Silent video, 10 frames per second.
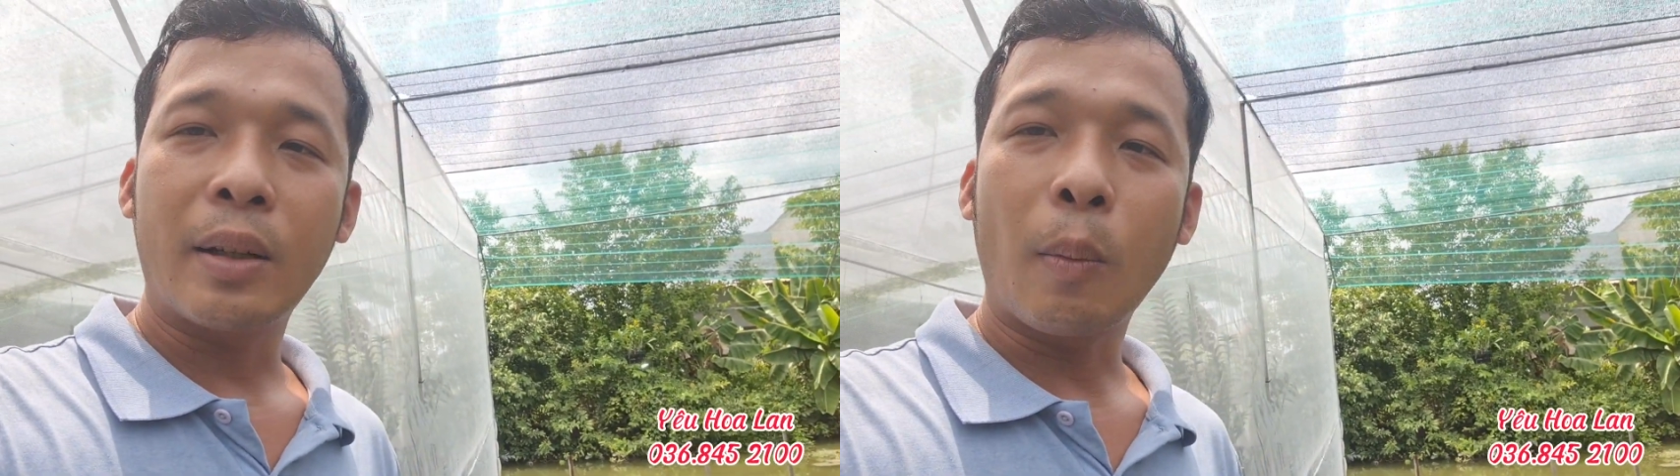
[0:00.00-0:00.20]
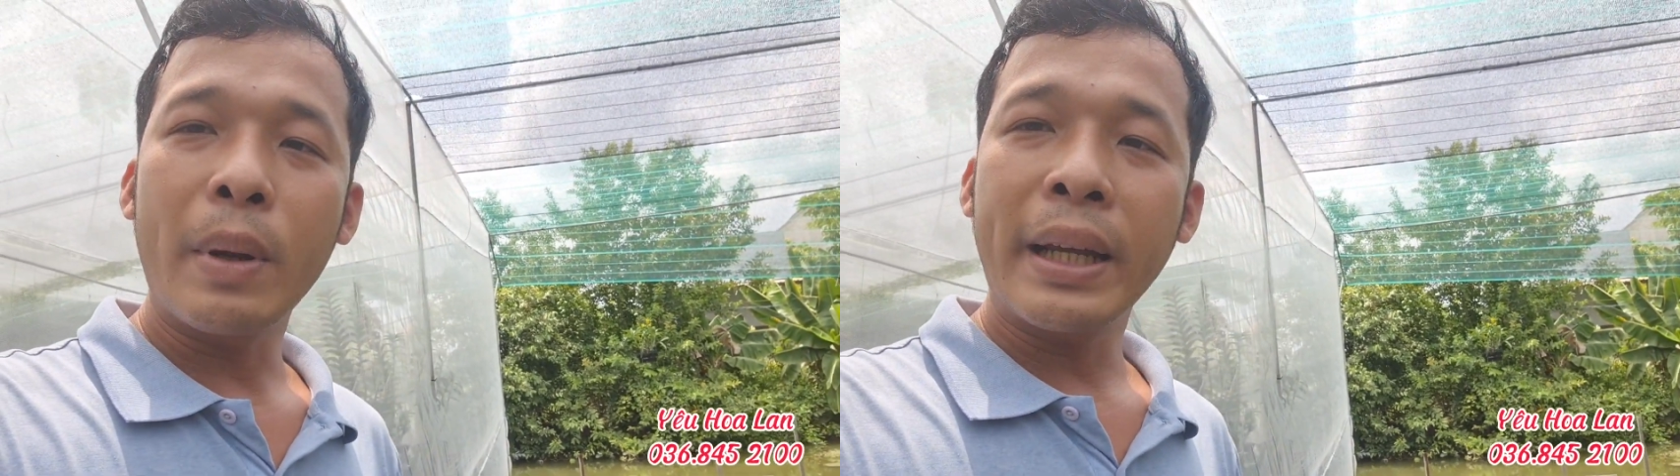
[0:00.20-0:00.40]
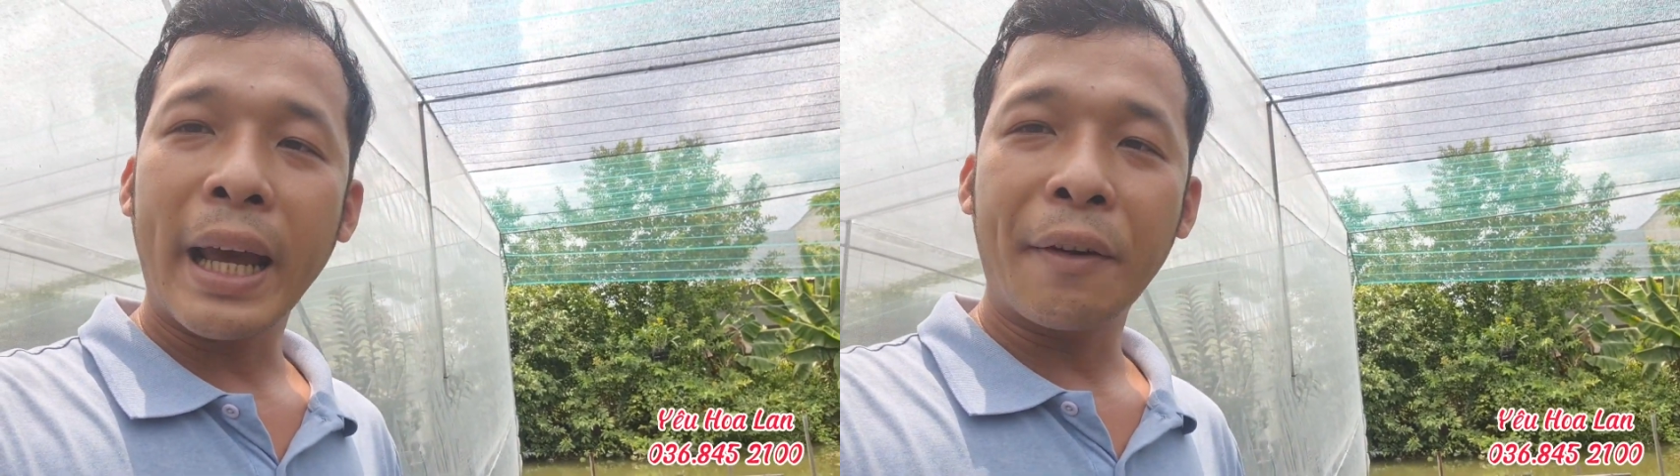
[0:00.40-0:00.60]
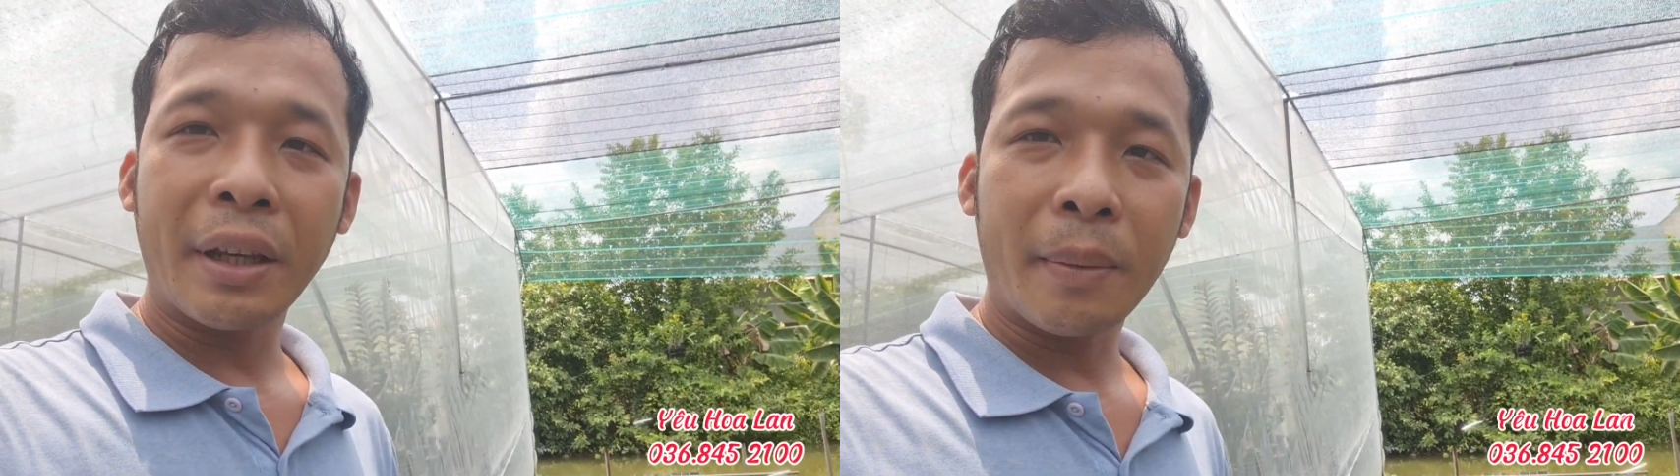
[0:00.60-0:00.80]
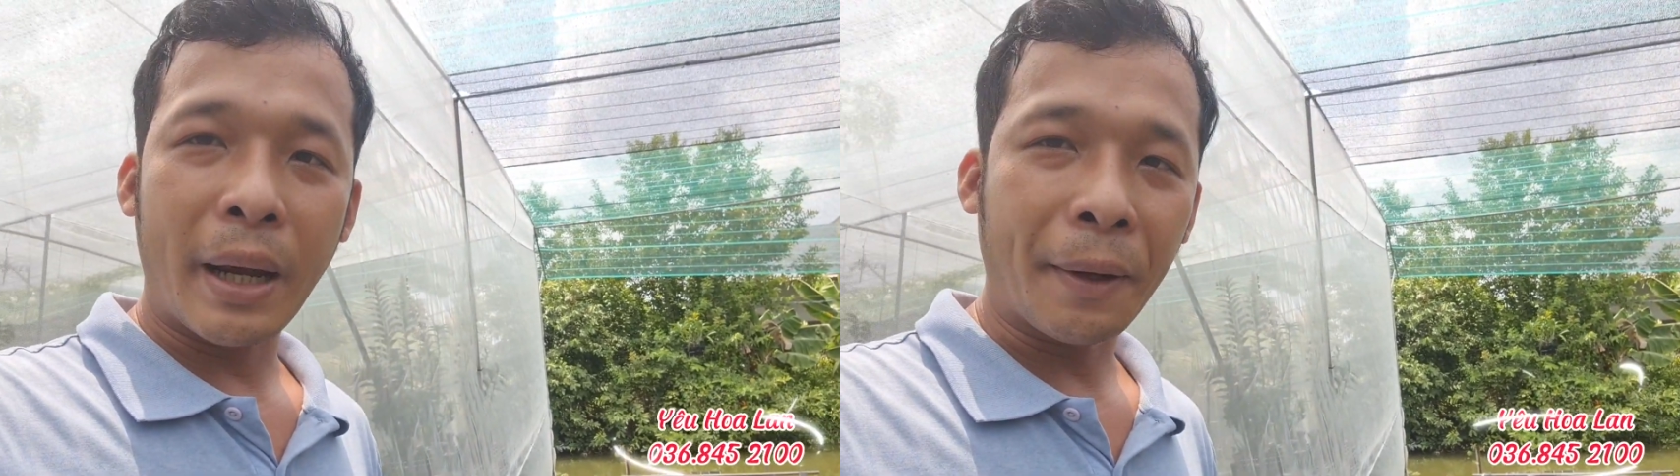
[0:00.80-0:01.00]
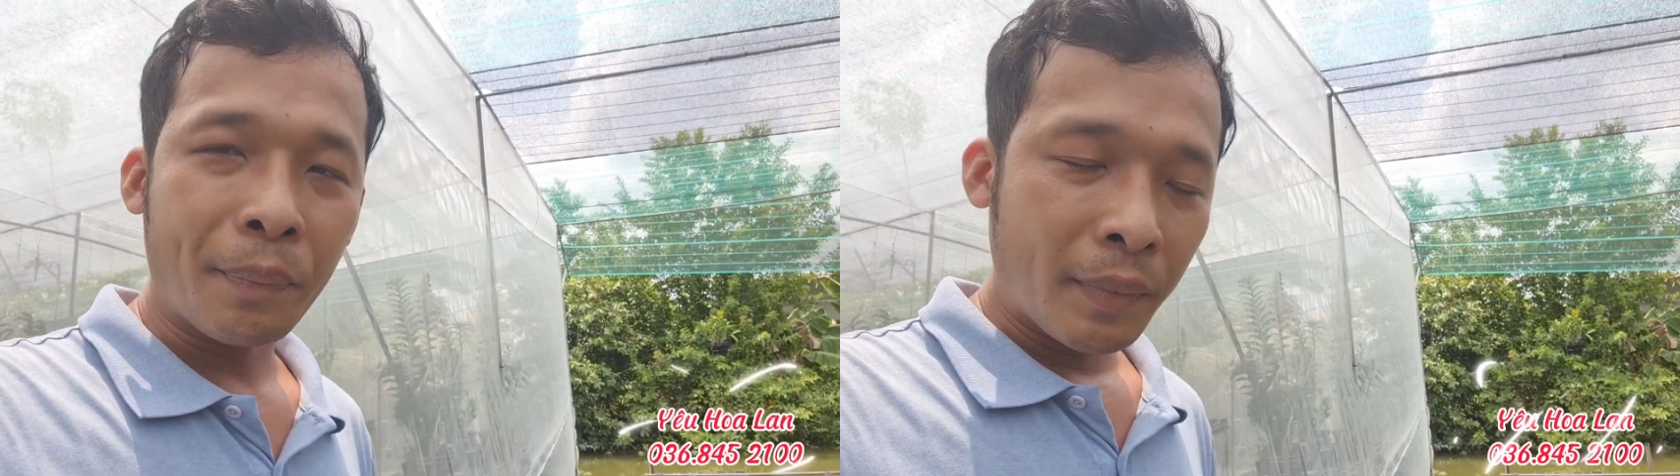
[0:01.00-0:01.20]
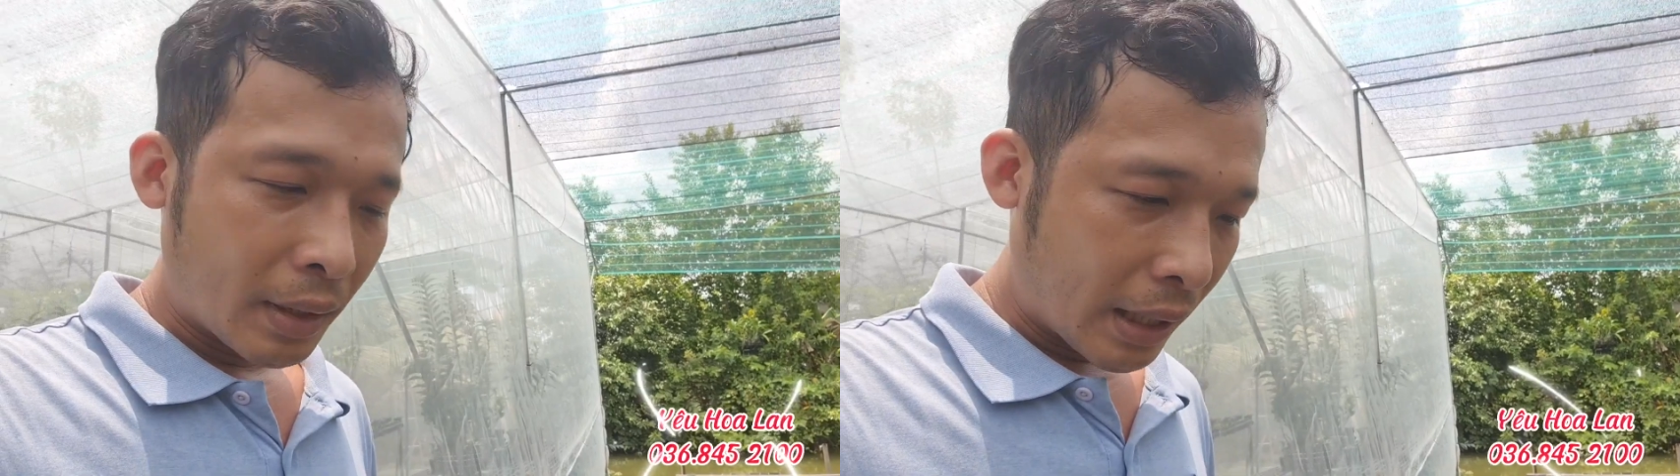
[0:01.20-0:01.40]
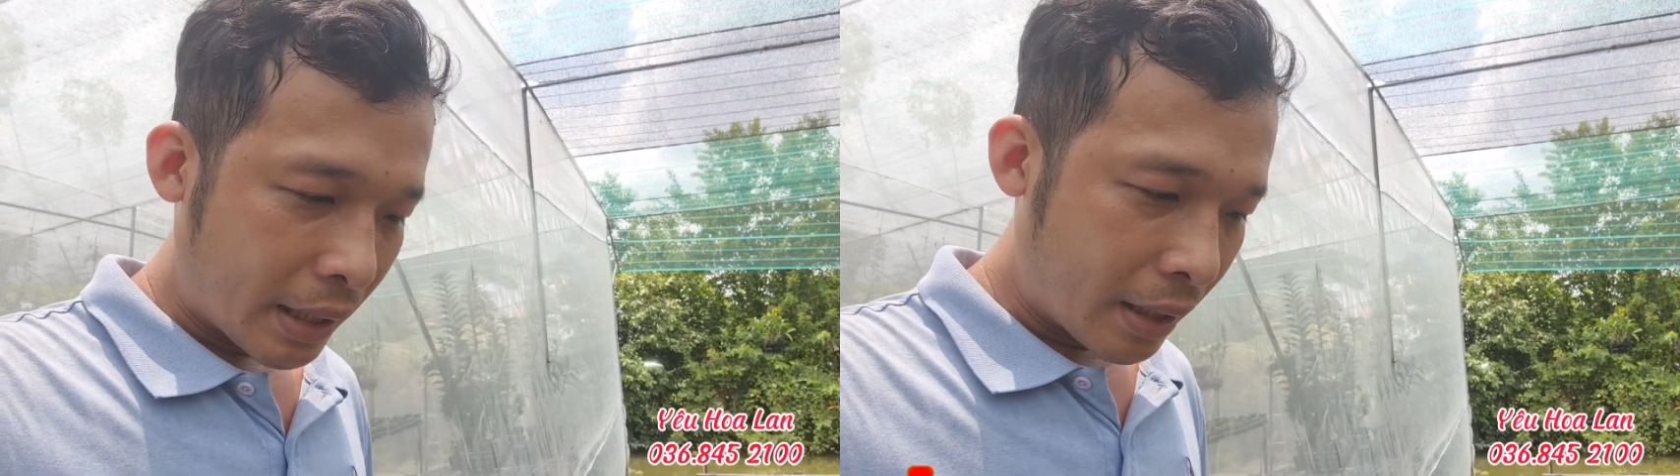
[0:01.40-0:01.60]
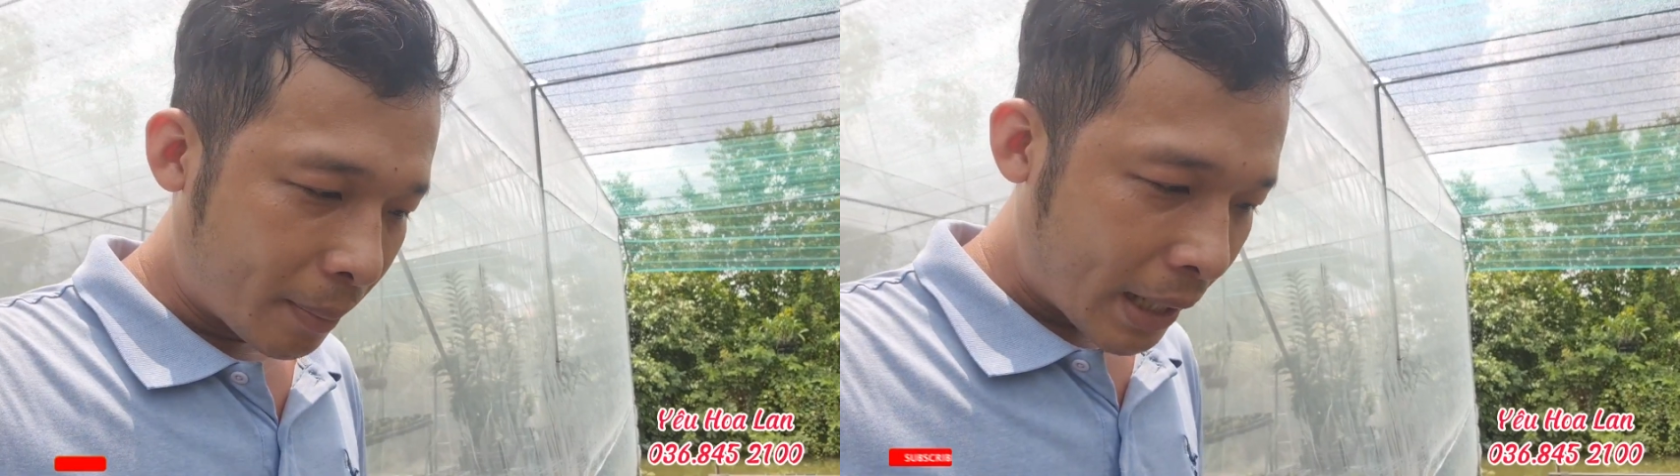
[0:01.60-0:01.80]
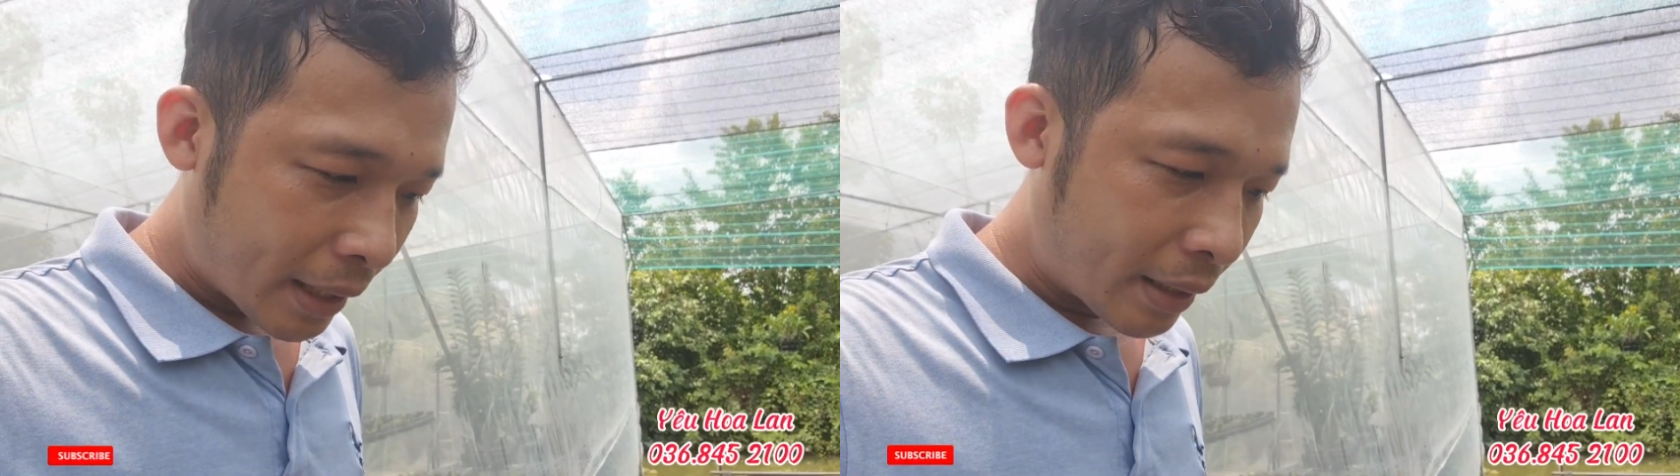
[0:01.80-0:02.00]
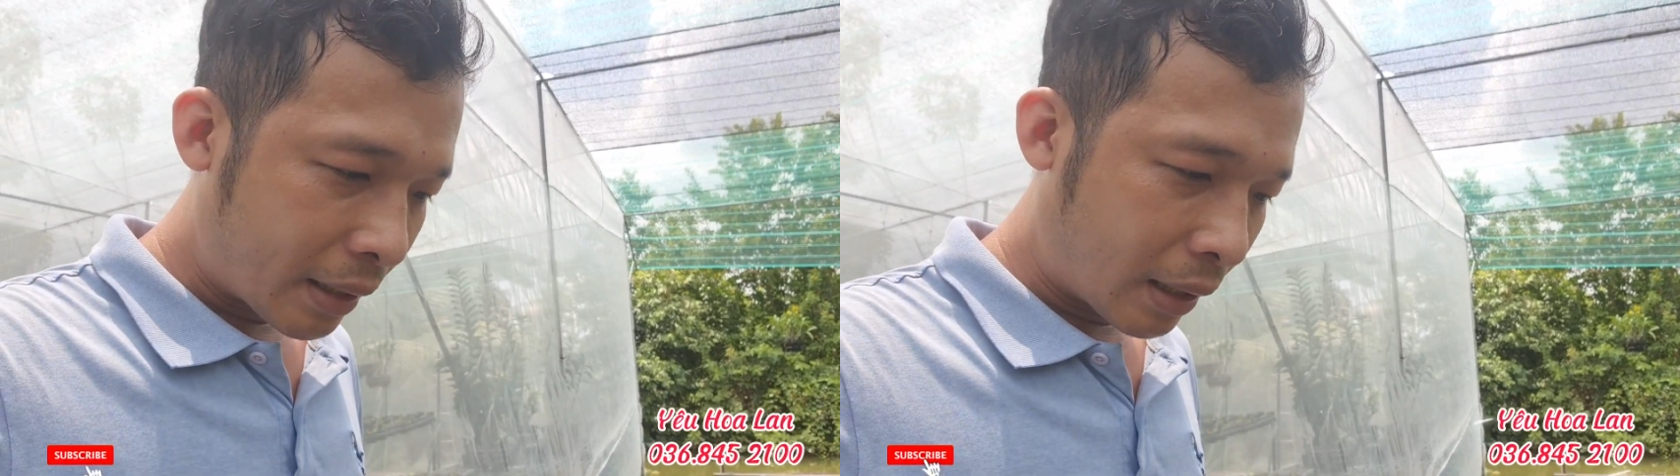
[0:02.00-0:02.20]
đột biến cao nha các bạn thì hôm nay